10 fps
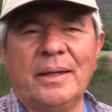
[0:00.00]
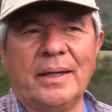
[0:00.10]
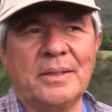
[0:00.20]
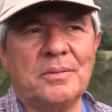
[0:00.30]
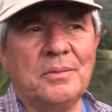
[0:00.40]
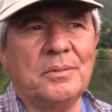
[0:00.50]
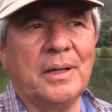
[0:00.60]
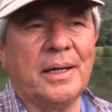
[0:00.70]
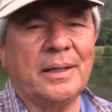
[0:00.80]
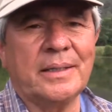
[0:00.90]
Es un
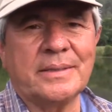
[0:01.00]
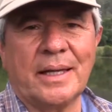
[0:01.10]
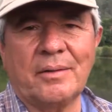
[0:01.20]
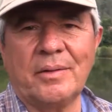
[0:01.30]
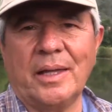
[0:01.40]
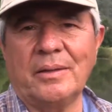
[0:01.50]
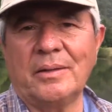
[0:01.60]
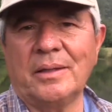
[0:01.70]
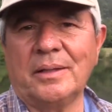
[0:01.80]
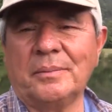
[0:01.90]
lugar que está
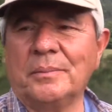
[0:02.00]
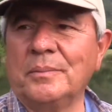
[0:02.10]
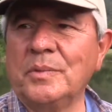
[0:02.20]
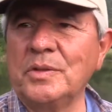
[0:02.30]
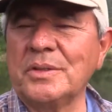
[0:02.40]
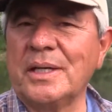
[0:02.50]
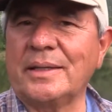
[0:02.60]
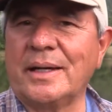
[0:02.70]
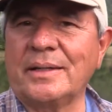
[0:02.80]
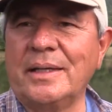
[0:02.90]
rodeado de muchos
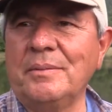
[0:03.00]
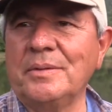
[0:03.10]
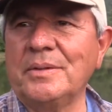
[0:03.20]
atractivos.